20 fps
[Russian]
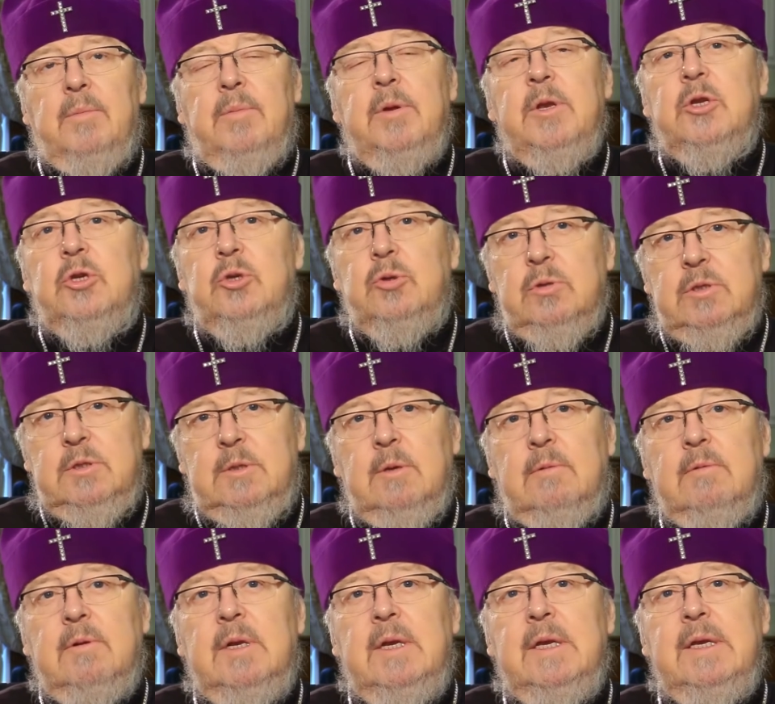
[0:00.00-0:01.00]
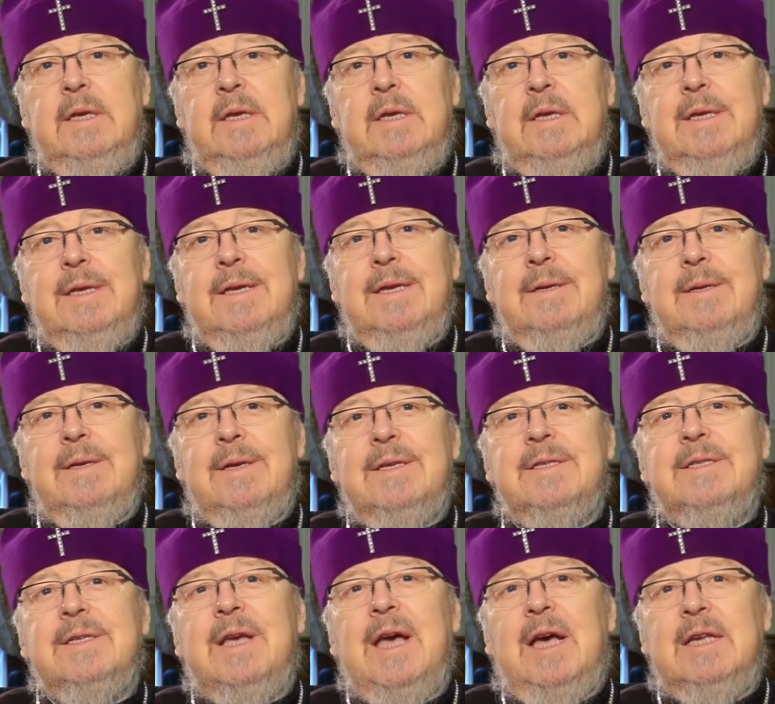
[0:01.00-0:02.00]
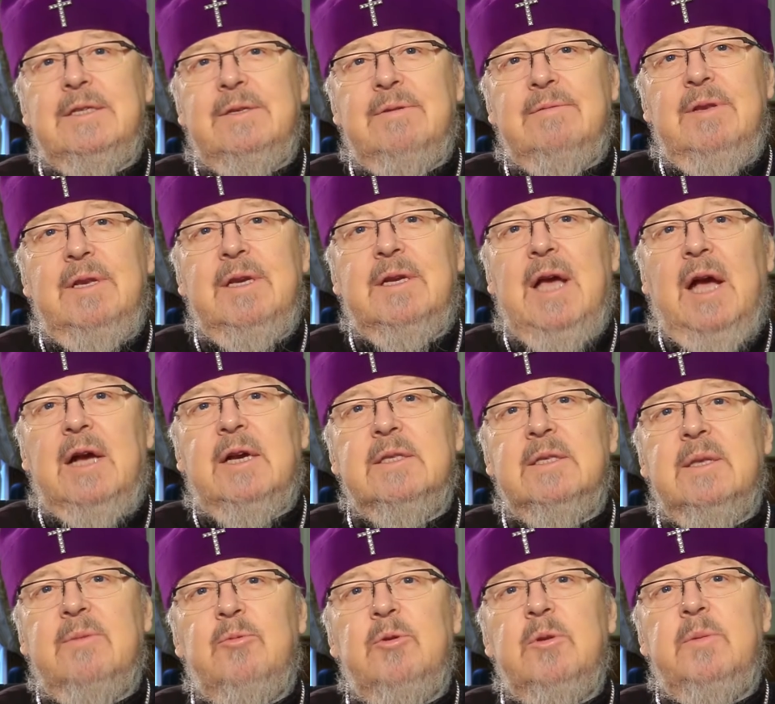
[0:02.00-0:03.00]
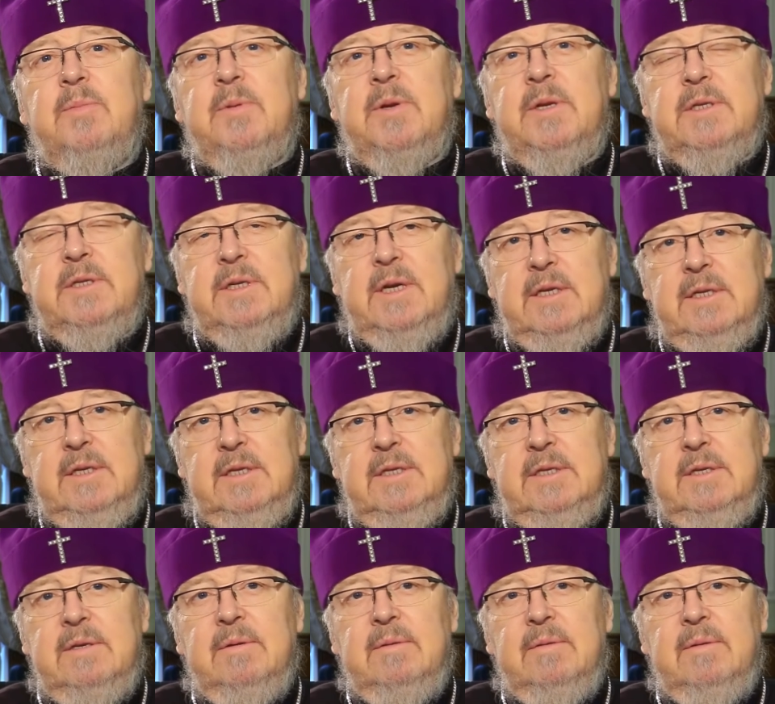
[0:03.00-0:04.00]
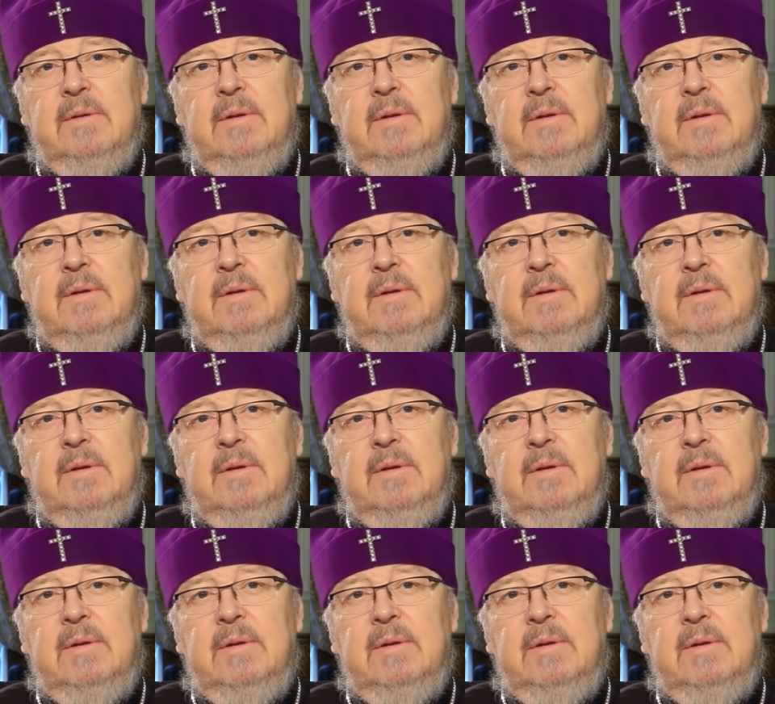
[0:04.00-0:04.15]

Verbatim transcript: предчувствовали и рассказывали, как это будет происходить.